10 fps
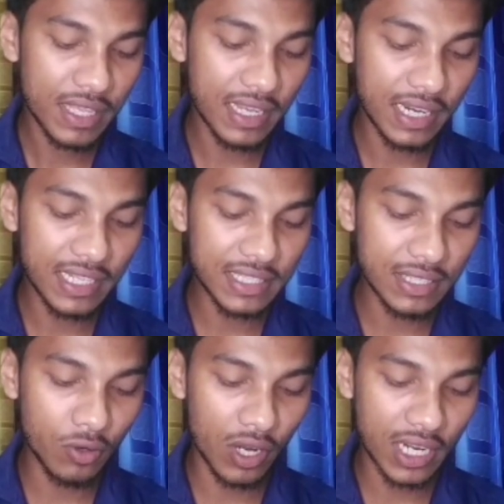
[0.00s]
এখানে যে
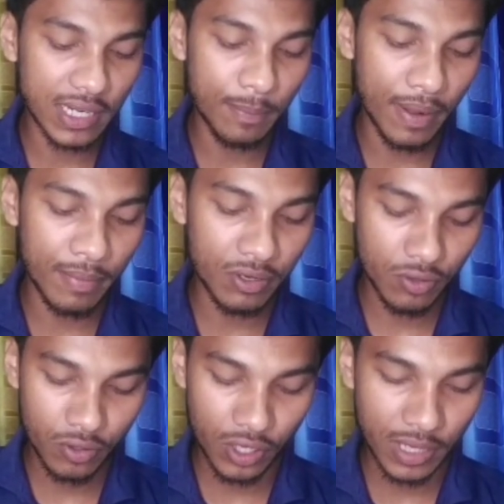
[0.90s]
ঘর একটা পাবেন
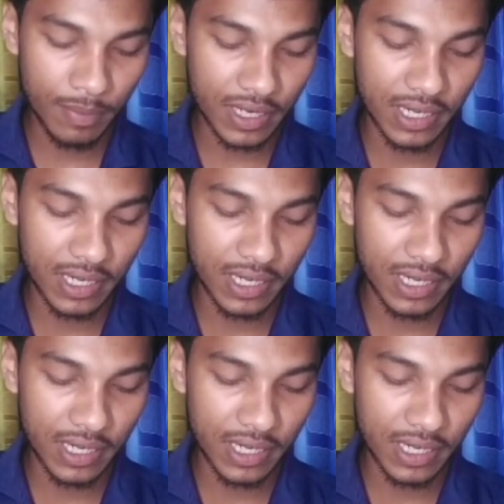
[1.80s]
ওই ঘরে আপনারা